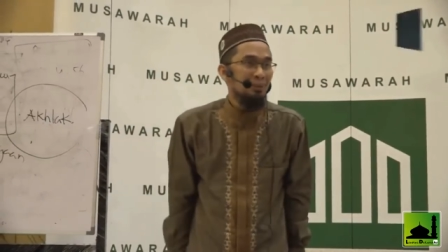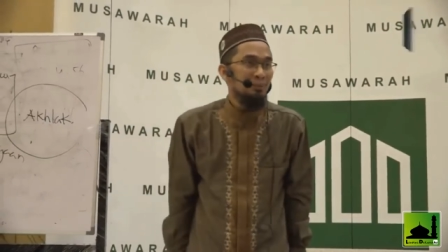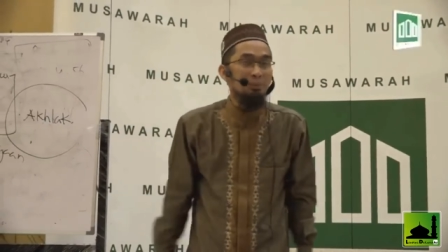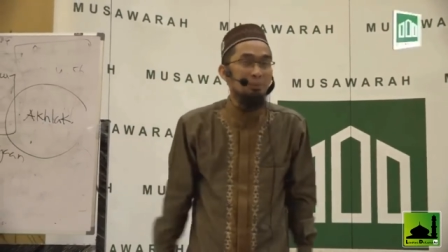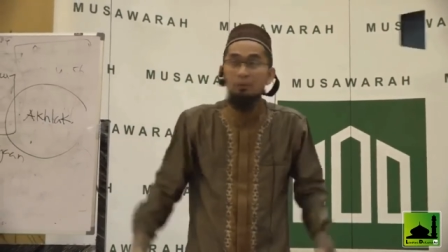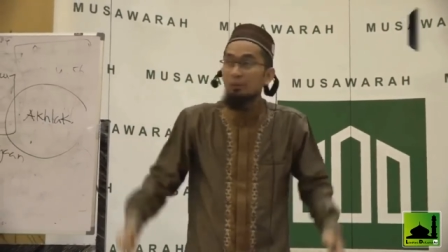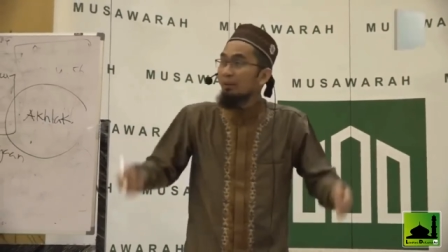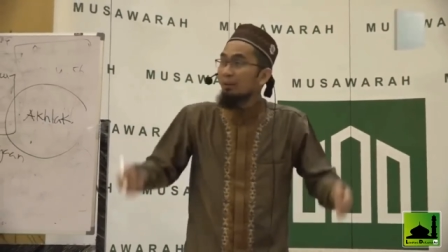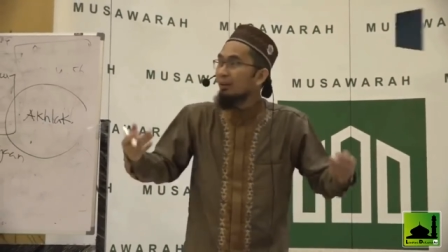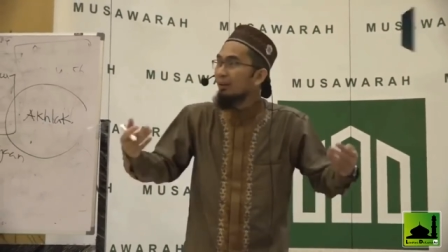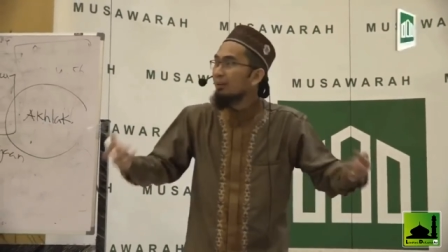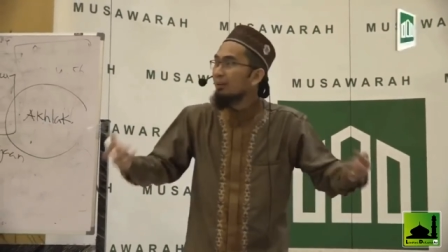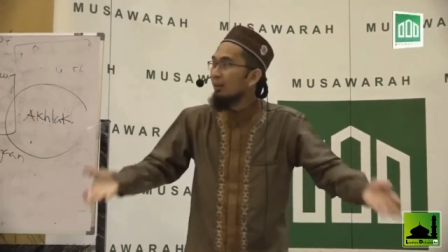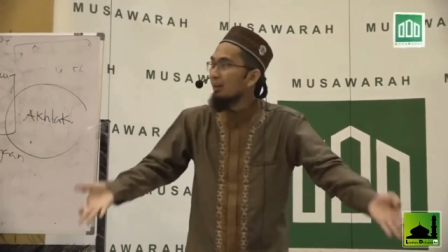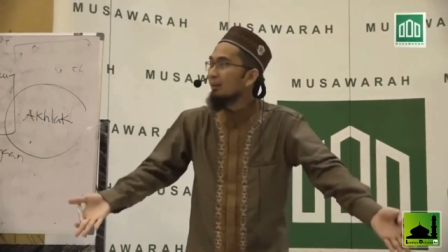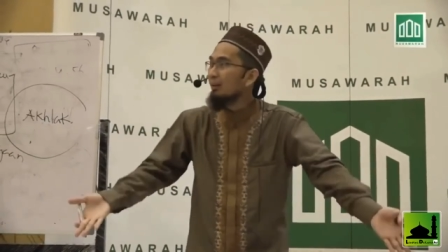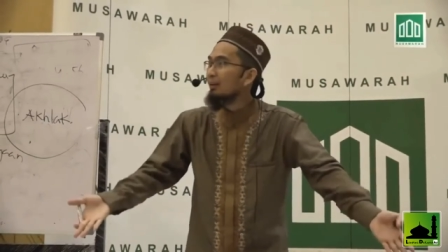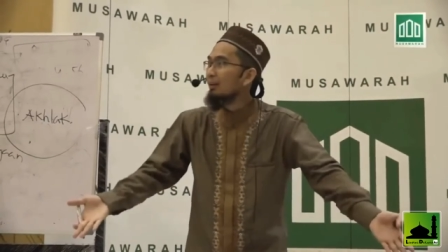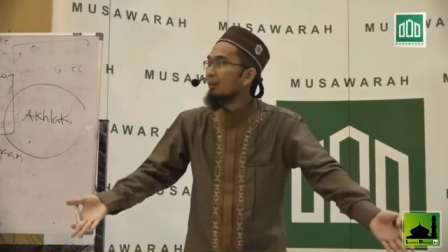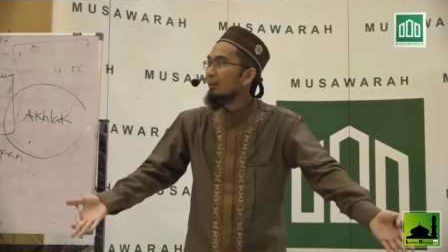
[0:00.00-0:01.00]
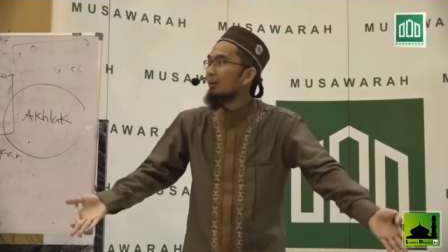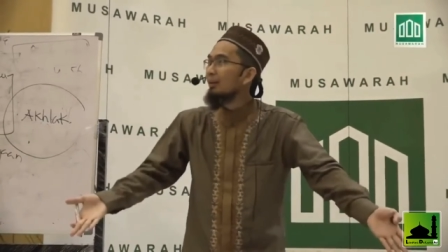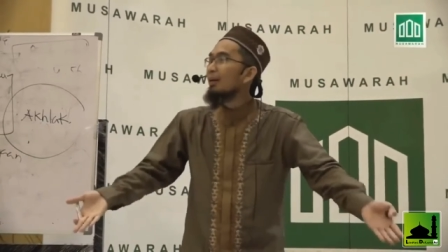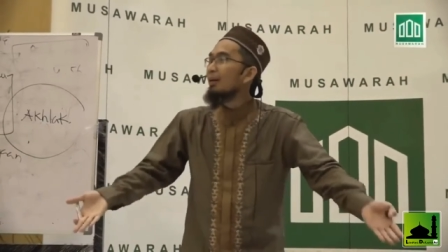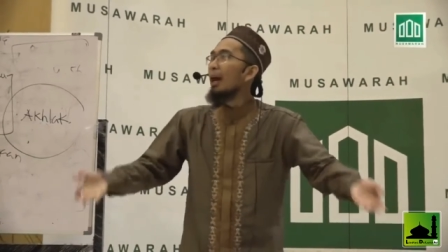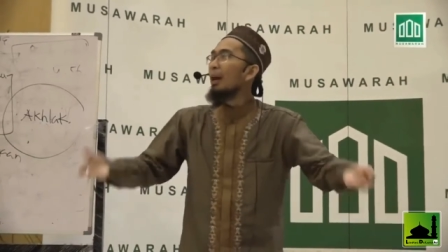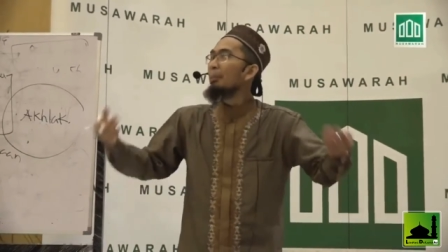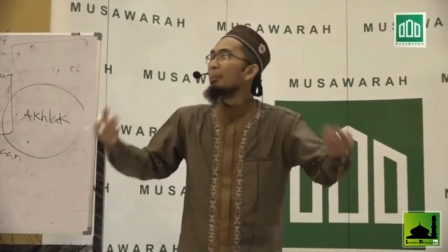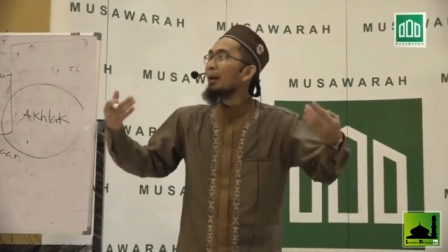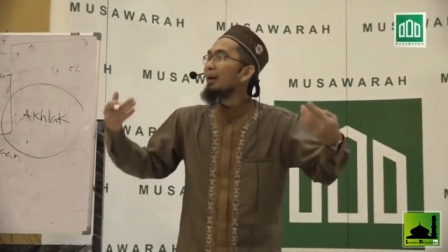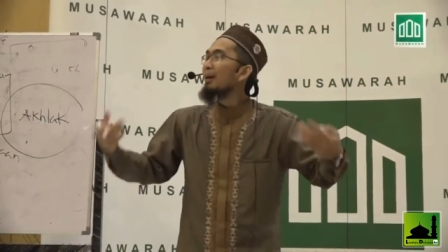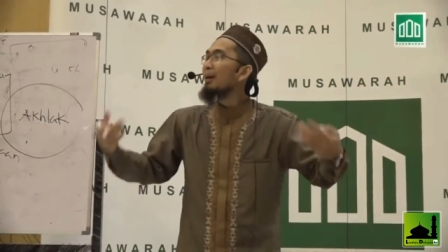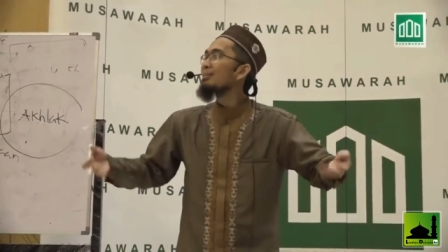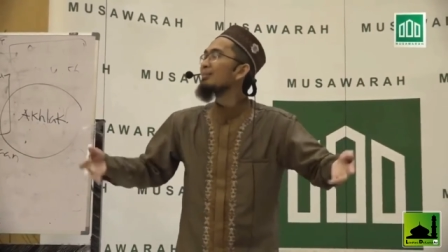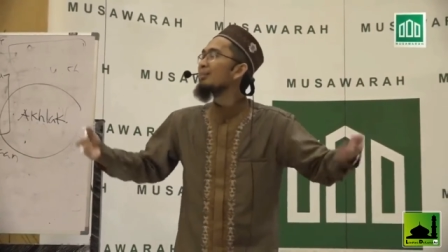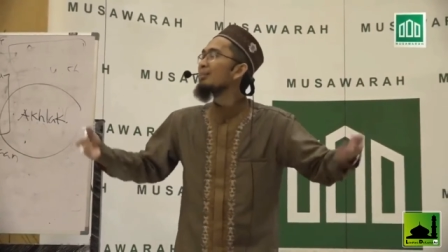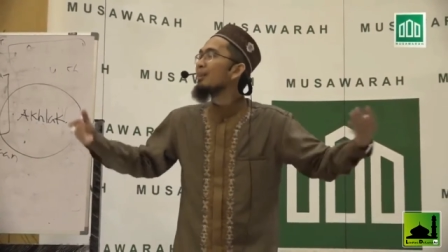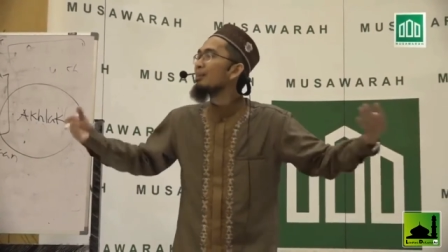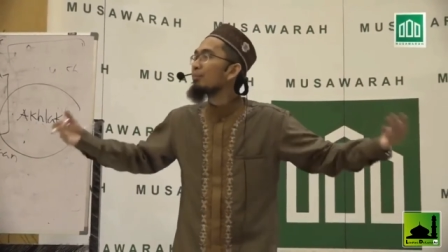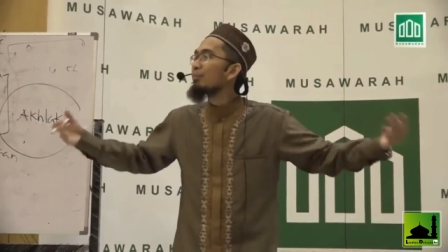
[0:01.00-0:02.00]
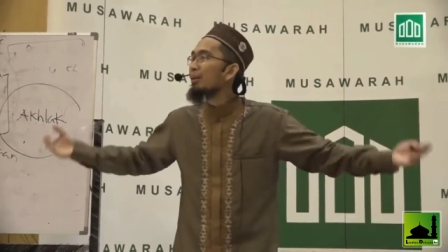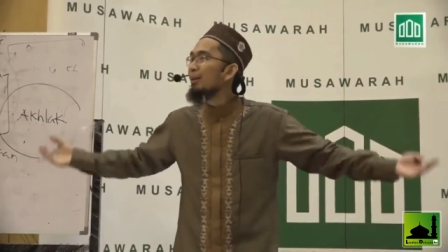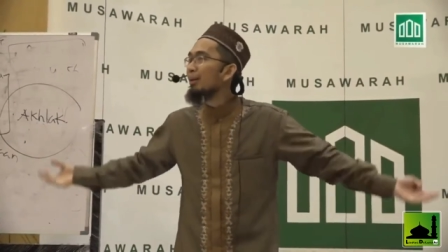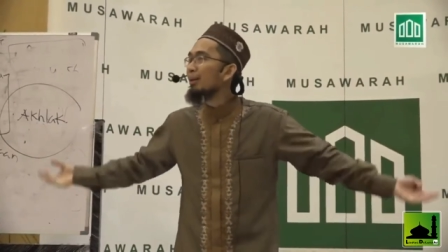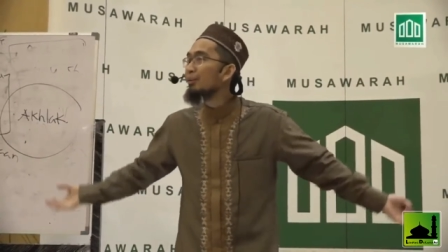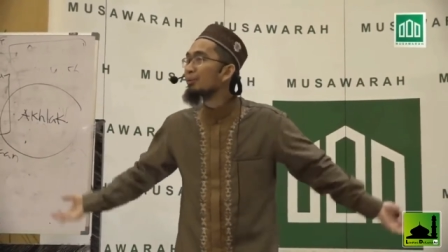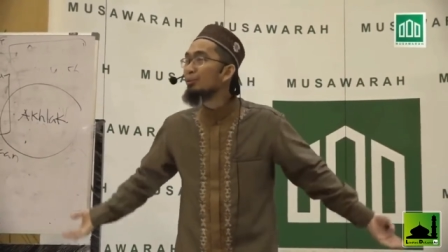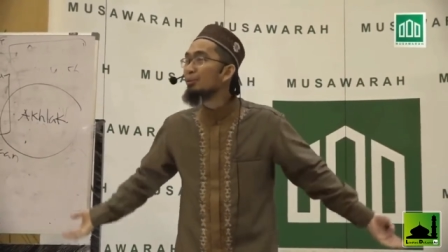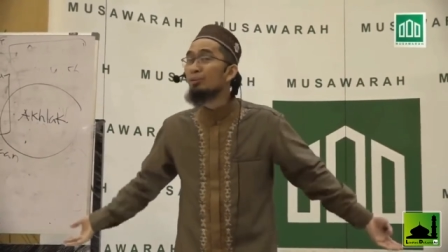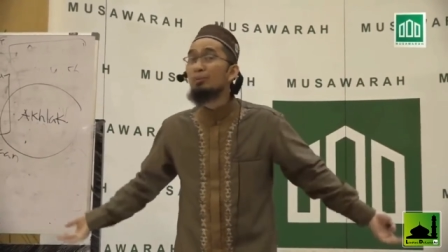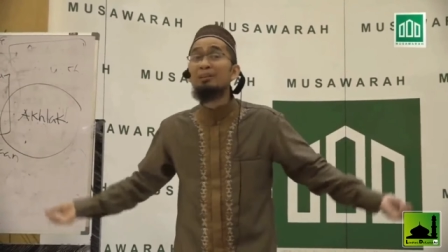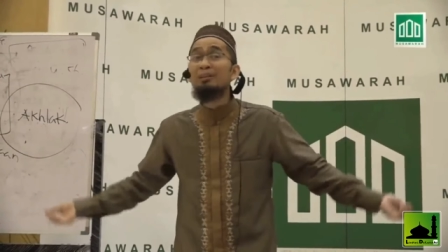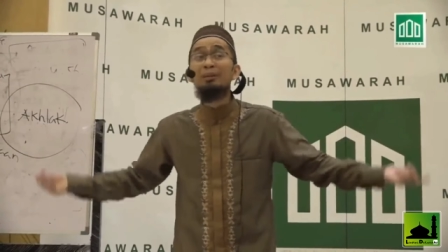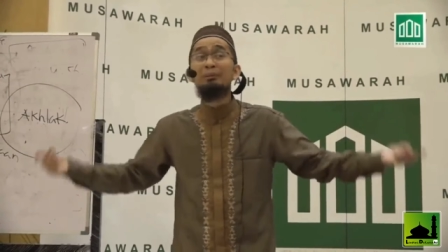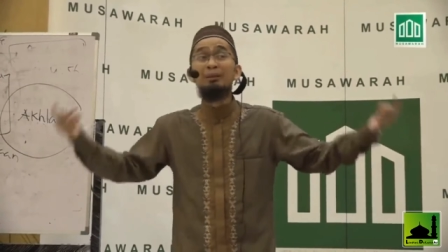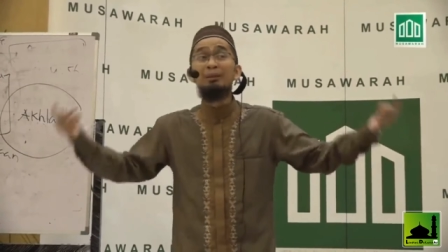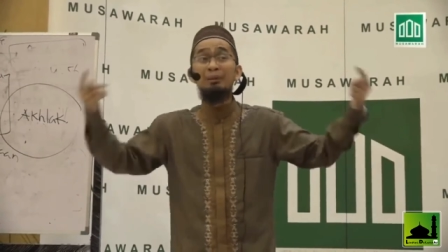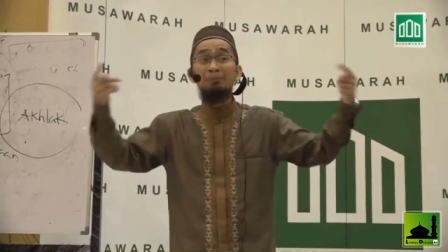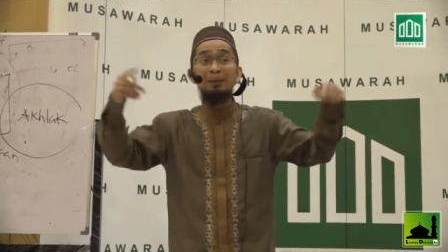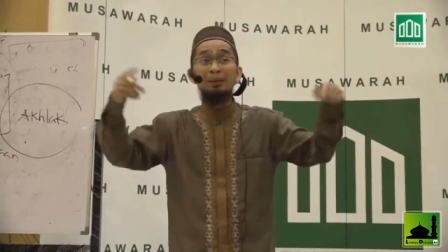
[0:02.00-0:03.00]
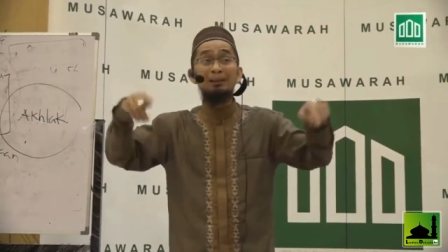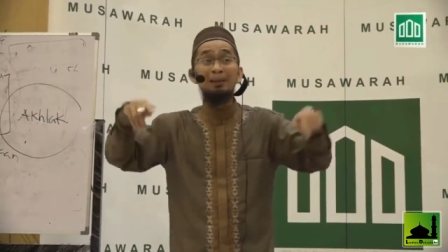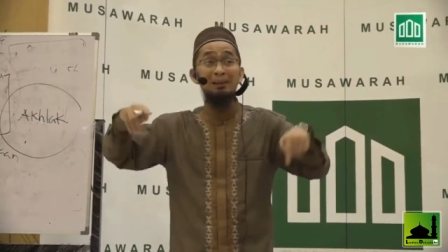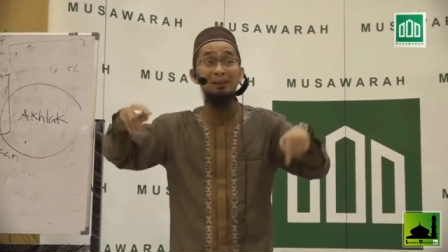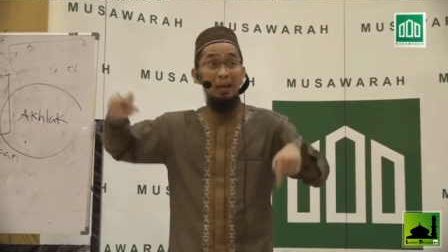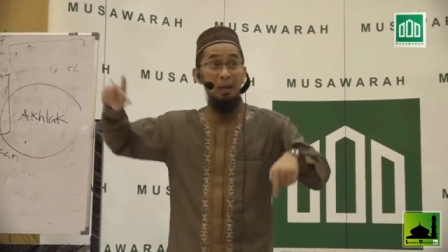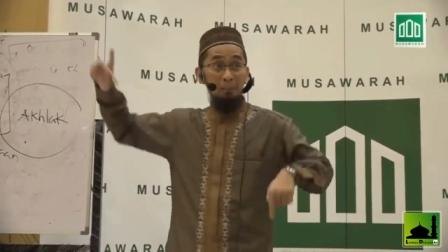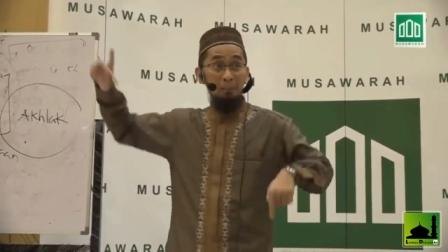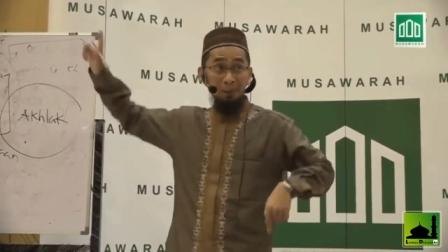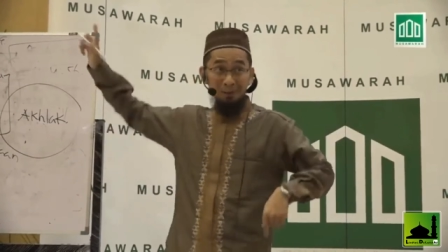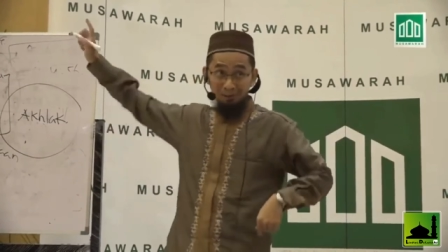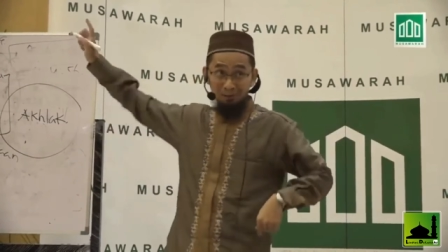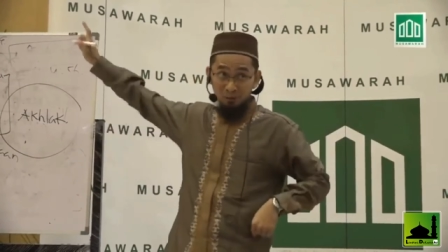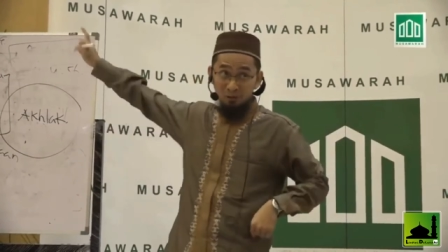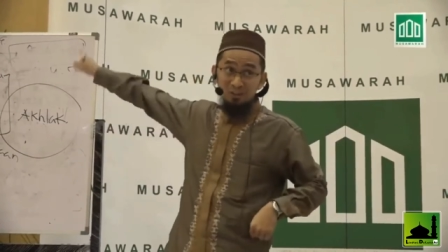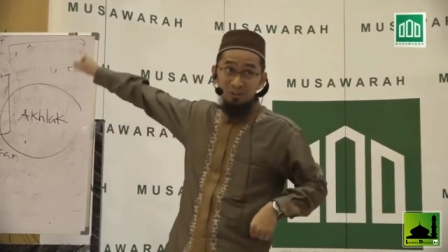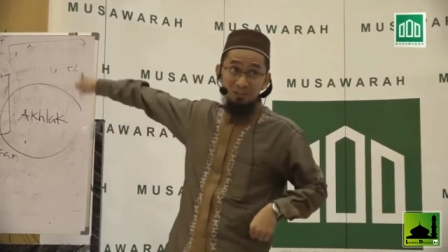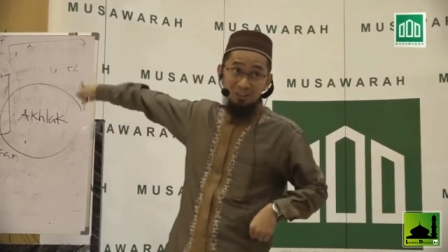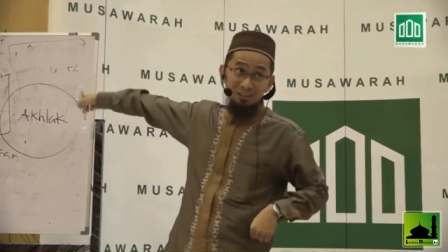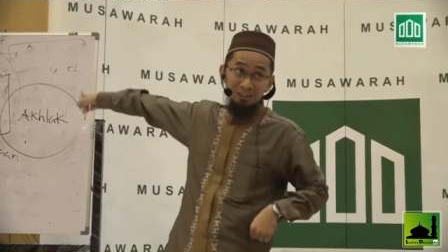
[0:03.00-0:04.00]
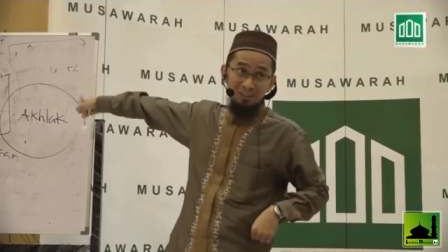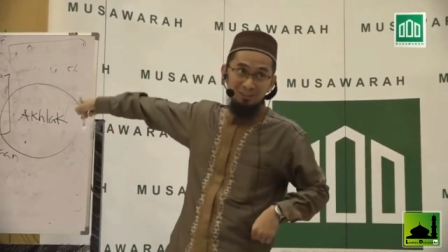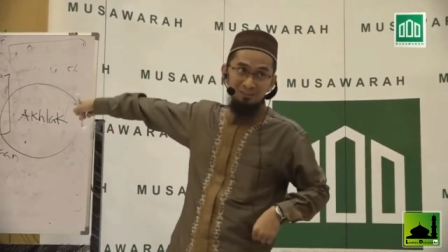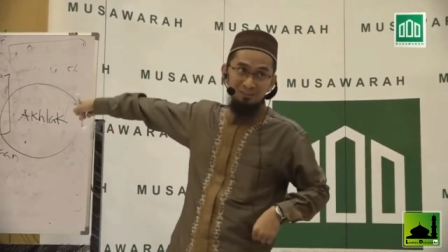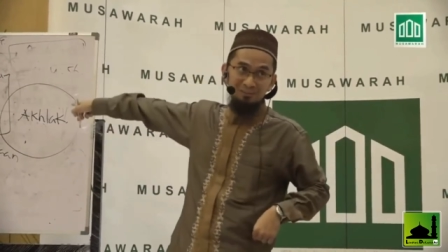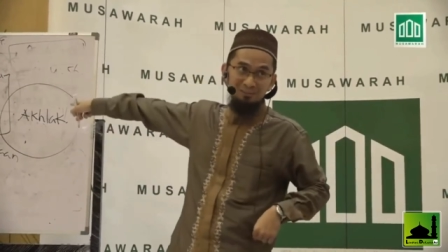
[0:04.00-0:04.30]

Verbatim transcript: Pertanyaannya, apakah setiap orang ruku bisa mendapatkan apa yang dijanjikan?